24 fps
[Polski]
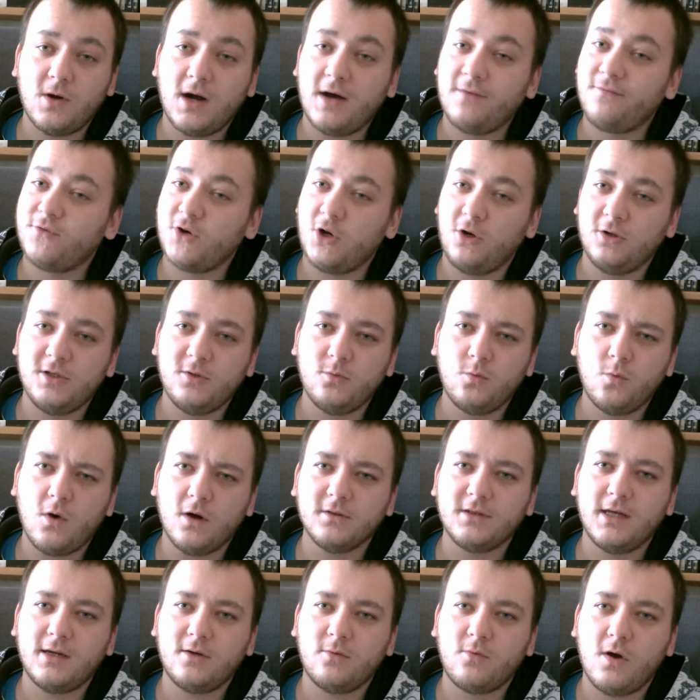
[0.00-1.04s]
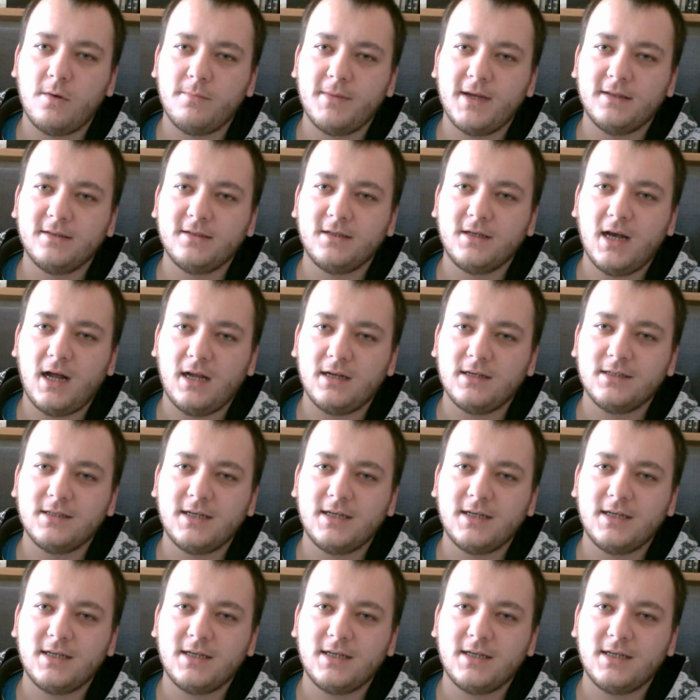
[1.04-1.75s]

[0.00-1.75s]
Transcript: a w roli Wonder Woman Gal